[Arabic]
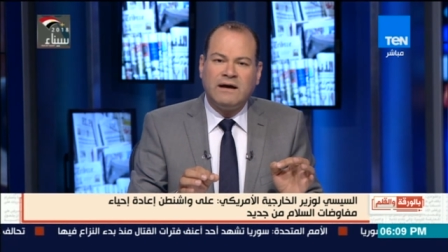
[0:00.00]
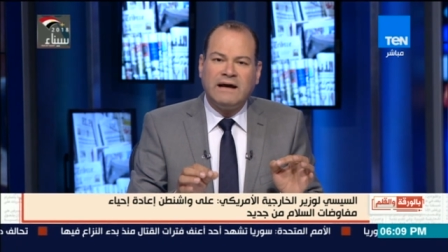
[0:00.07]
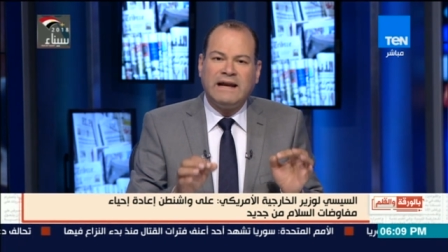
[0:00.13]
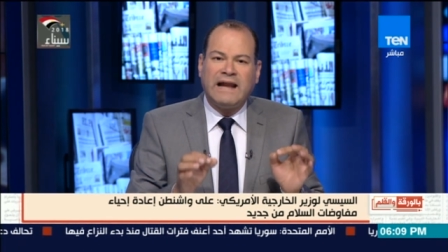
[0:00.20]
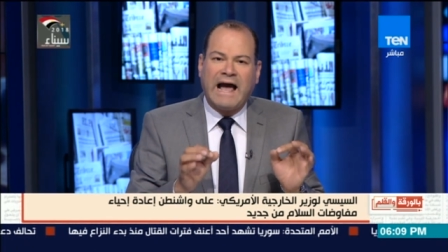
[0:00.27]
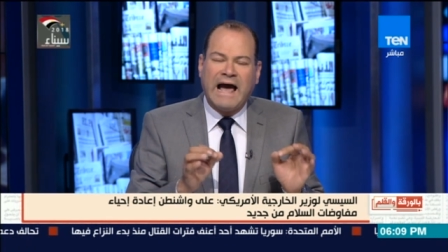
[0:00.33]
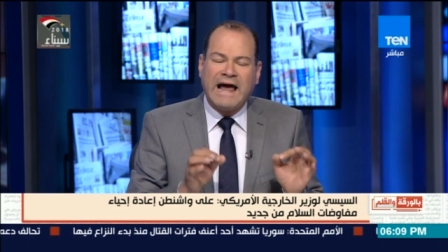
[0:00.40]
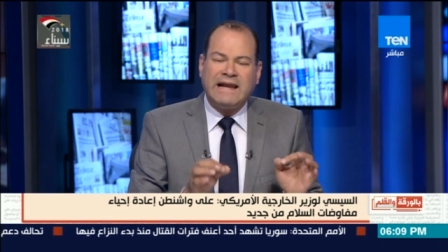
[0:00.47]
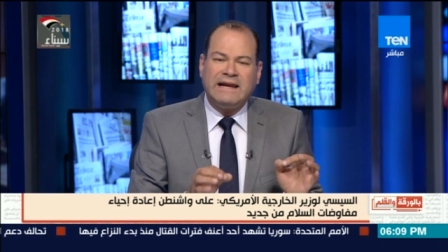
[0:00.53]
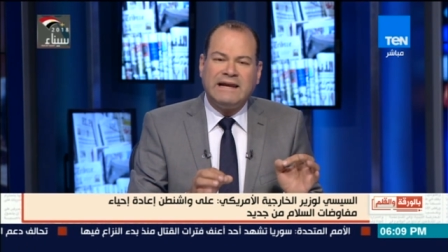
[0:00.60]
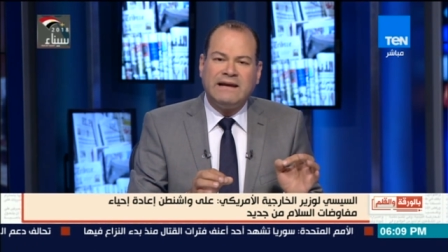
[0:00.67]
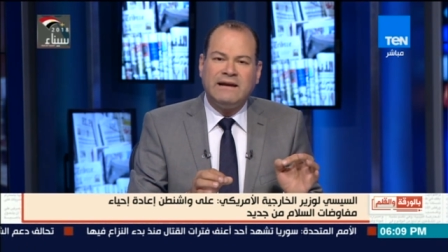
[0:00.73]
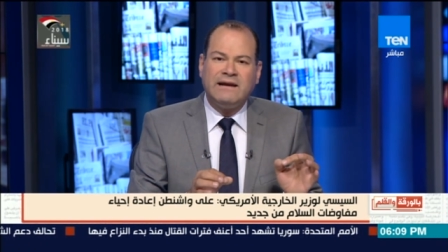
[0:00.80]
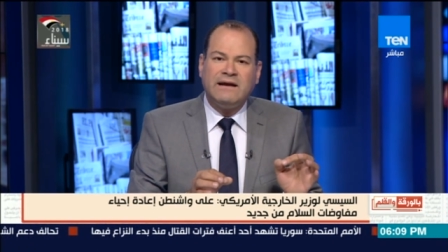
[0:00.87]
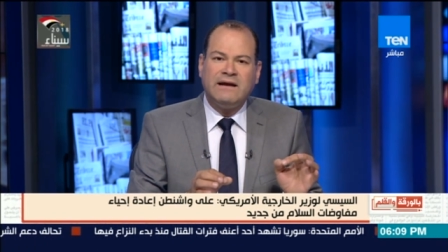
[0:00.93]

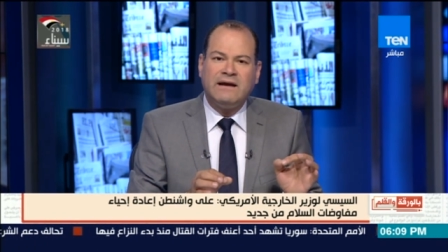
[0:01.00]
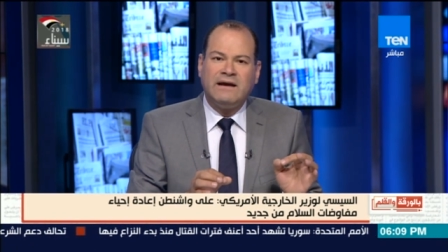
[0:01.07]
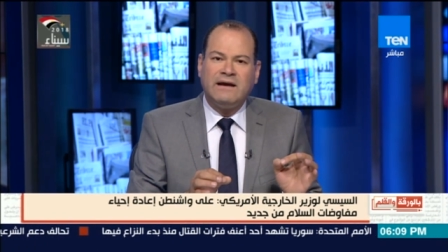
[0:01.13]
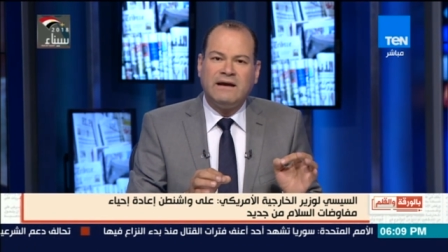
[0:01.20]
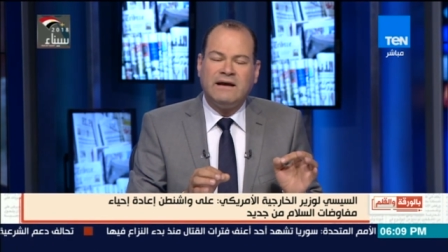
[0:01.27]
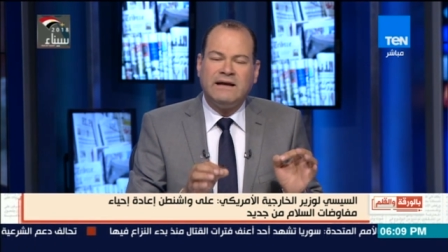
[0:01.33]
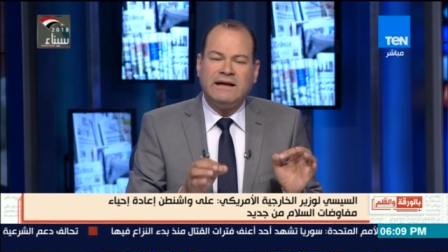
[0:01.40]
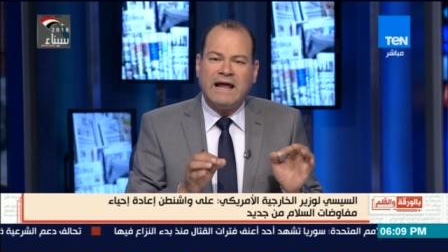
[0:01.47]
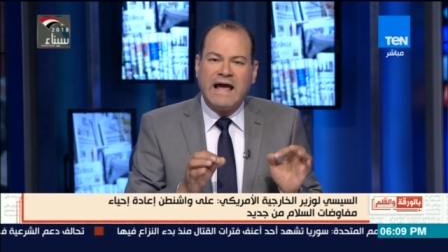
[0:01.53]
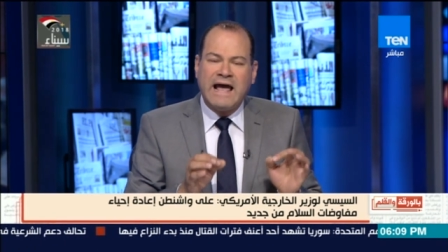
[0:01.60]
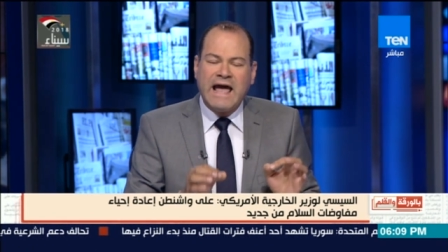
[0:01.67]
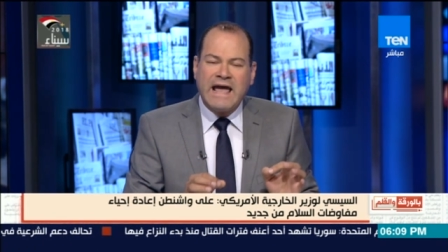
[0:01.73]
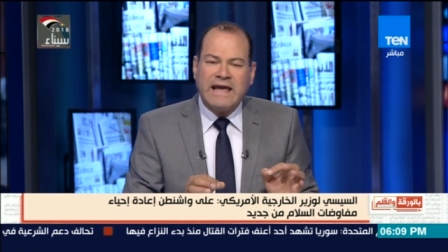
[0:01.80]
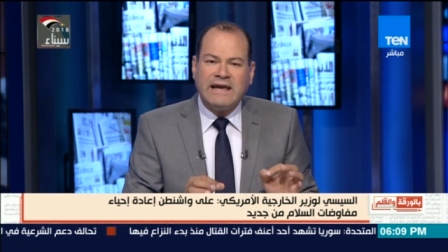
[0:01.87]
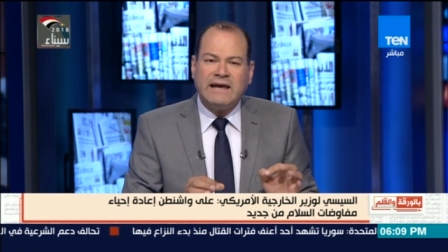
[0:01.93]
الحل
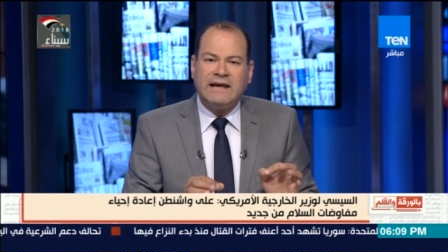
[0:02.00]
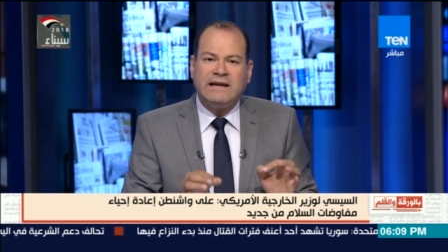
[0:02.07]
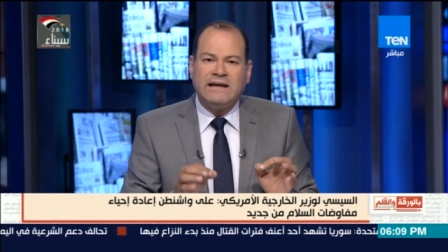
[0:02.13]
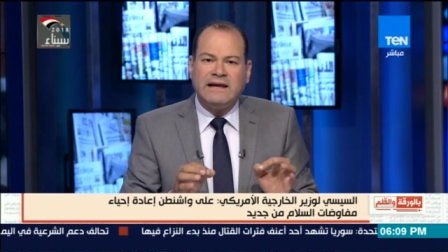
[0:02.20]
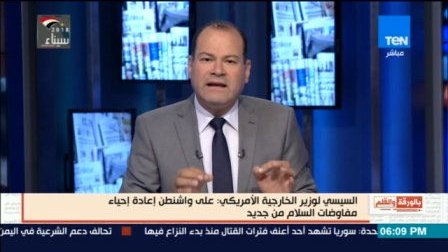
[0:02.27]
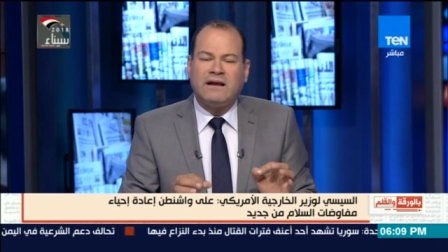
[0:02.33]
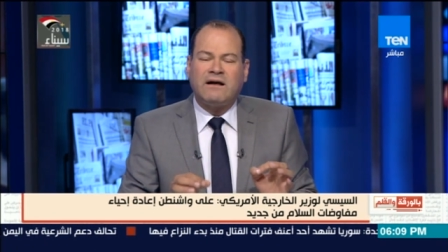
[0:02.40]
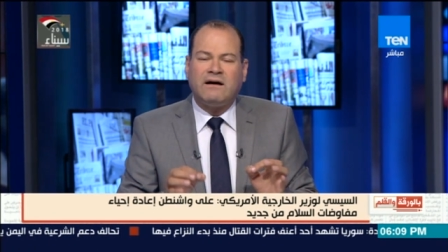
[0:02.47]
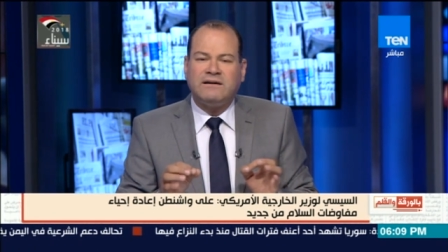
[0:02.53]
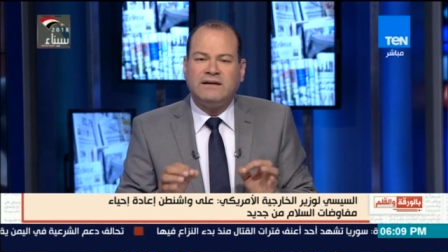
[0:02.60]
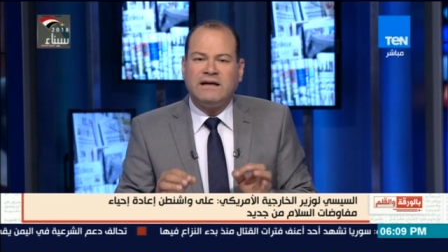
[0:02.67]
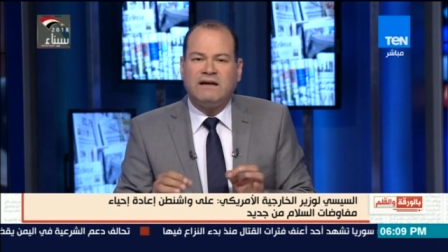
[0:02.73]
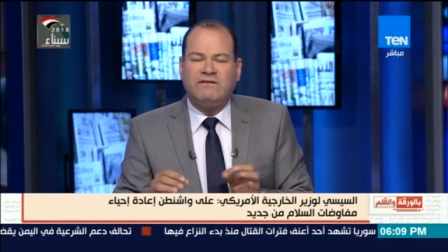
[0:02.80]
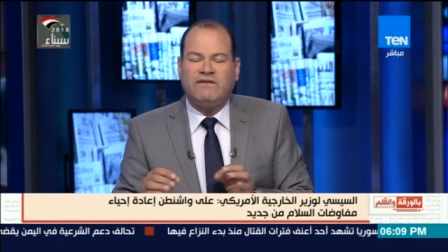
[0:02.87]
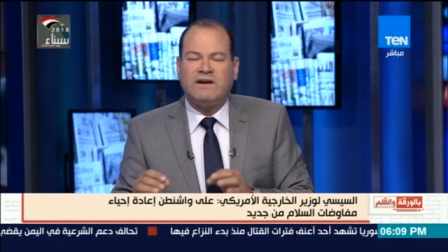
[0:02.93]
النهائي
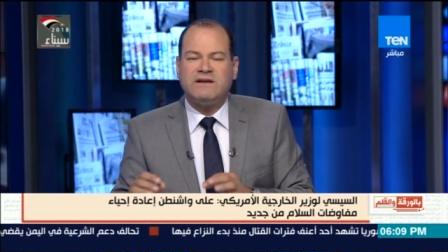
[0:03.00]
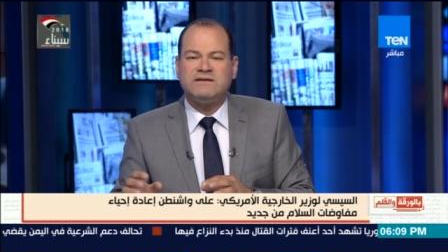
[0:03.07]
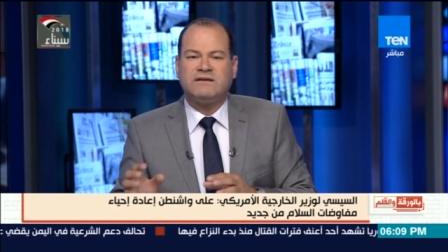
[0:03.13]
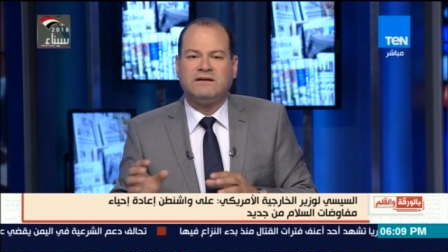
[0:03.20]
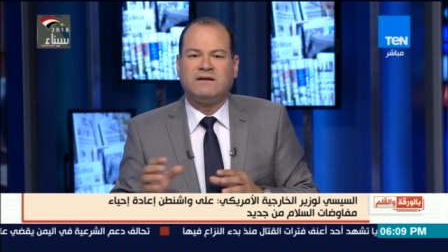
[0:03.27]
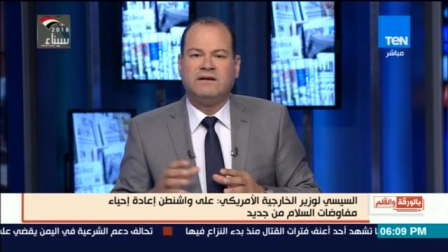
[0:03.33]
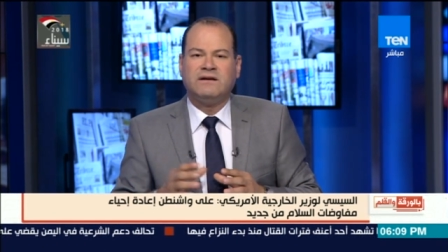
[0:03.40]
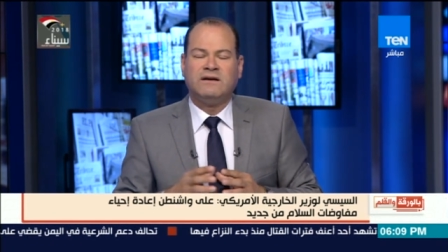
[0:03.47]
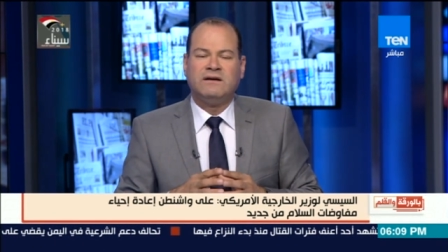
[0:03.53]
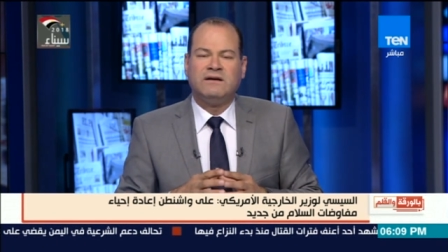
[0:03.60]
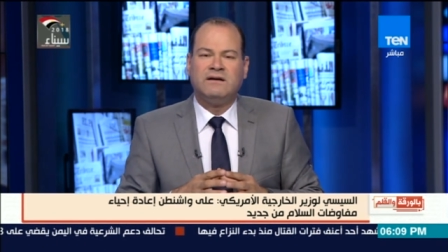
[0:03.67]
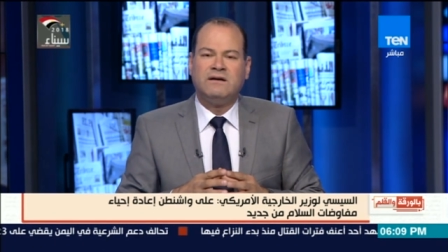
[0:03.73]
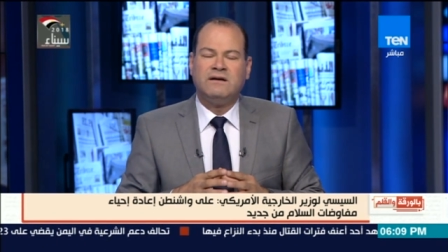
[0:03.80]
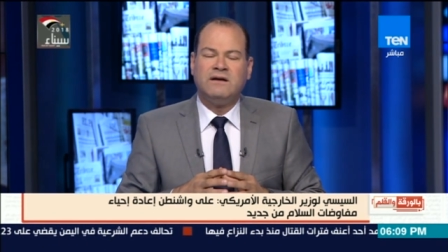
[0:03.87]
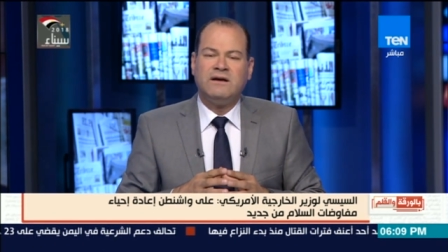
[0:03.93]
للقضيه الفلسطينيه
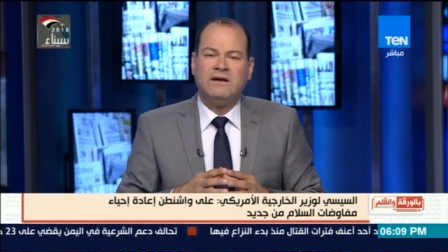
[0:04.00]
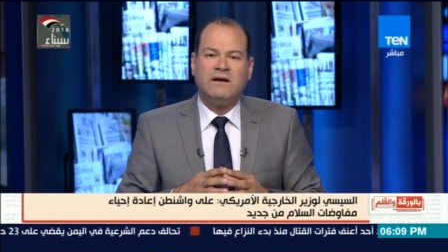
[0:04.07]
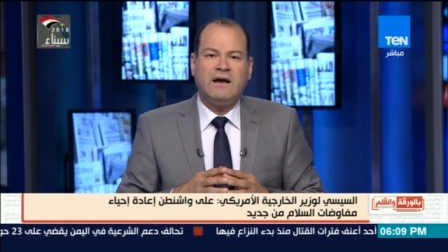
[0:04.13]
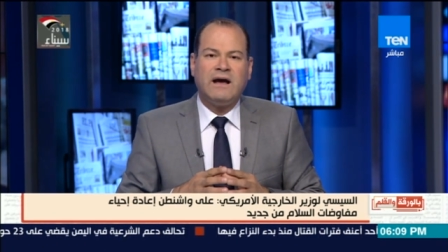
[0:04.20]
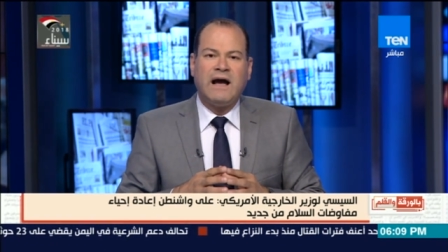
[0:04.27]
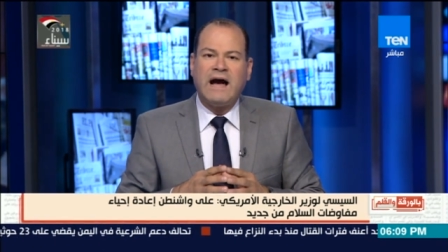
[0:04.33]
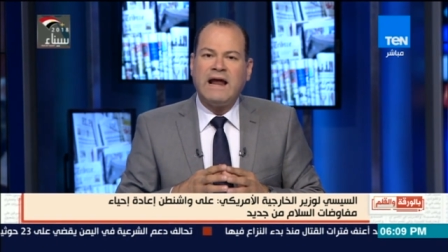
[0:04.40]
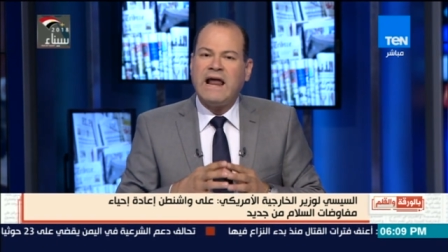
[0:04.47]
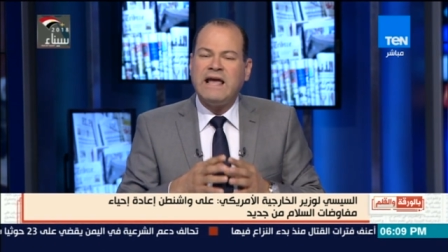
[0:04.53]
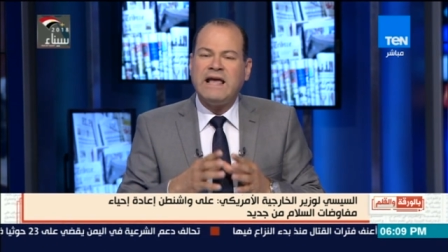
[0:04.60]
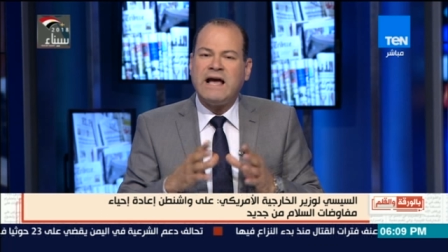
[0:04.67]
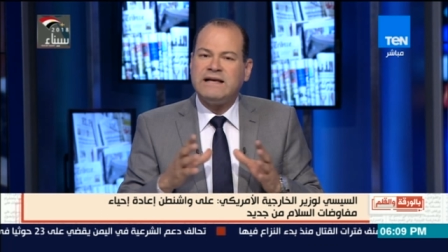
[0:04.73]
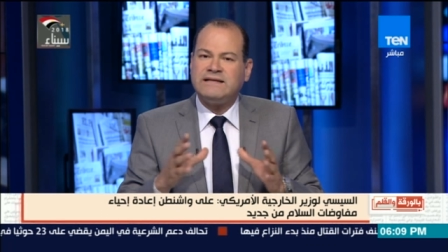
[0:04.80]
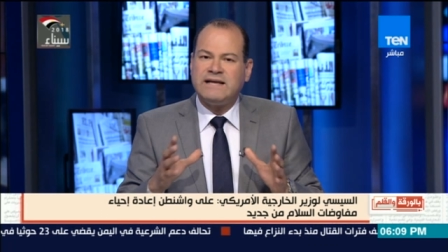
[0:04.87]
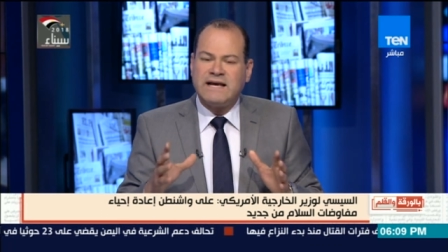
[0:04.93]
على
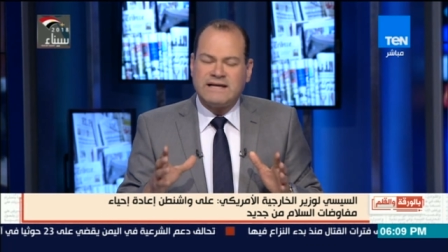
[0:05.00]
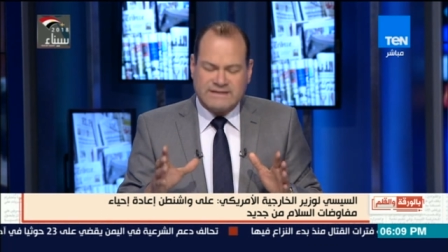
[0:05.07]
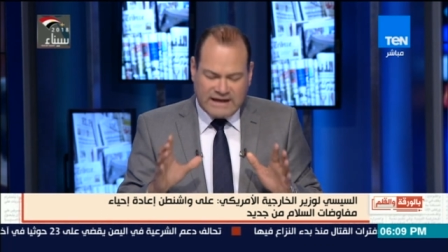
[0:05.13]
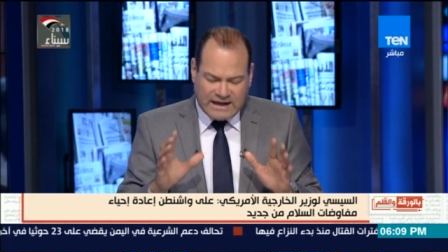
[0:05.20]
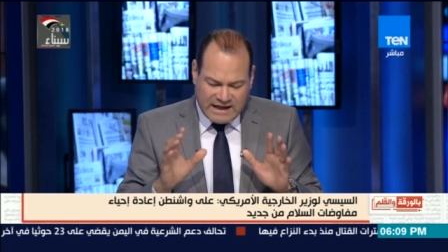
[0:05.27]
أي أساس؟